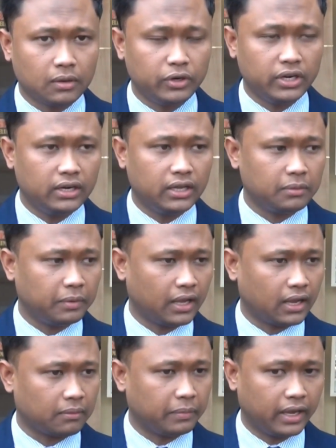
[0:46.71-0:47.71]
Kemudian dari
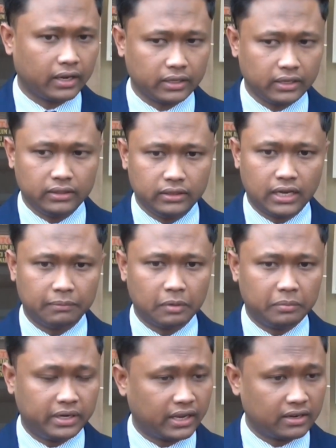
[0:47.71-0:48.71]
pihak BRI tidak
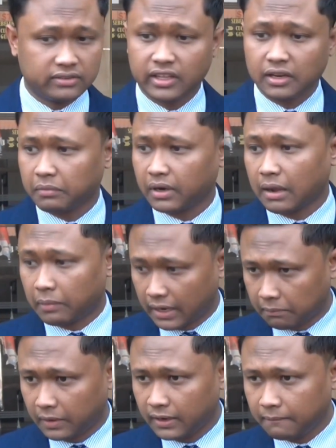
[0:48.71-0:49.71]
memberikan statement
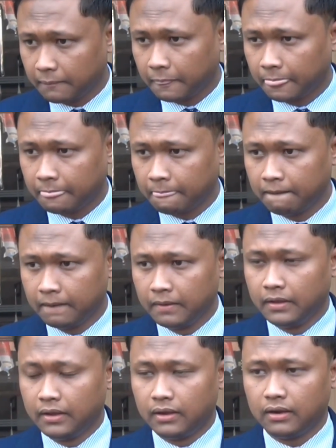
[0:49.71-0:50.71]
apa-apa.
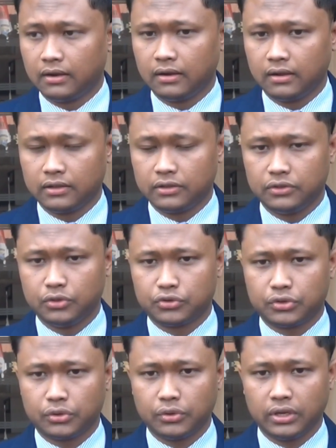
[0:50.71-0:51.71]
E,
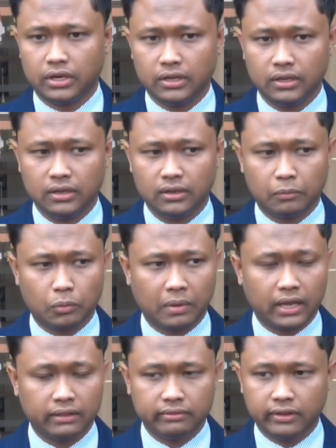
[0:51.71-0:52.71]
justru ini
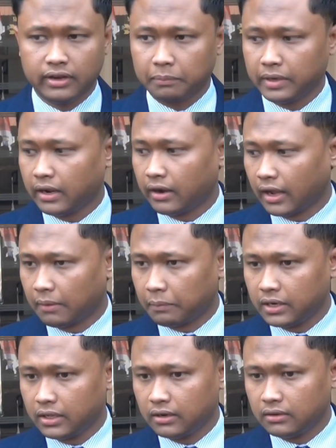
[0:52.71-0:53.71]
merupakan tindak pidana
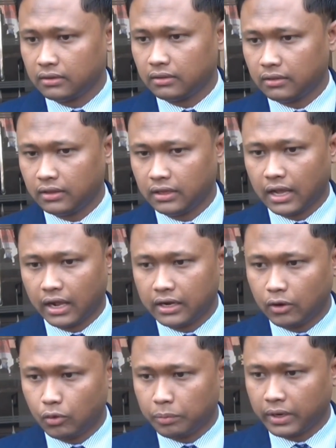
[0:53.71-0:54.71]
apa dan tidak
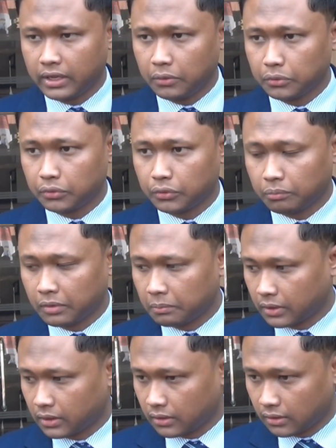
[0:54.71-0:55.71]
ada upaya untuk
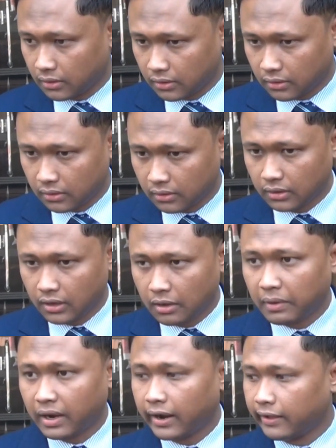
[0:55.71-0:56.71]
mem, e,
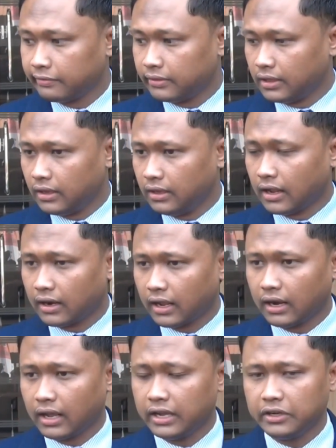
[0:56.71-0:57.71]
mengganti
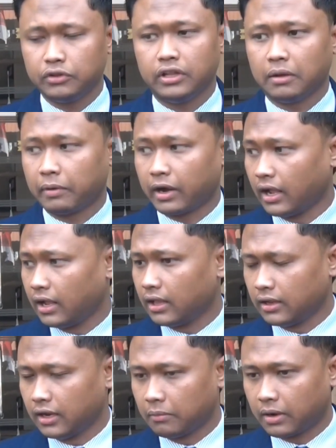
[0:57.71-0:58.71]
dan lain-lain itu tidak pernah
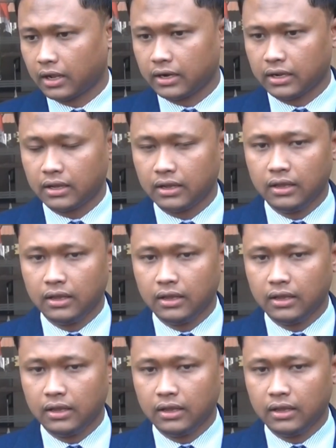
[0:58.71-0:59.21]
tidak pernah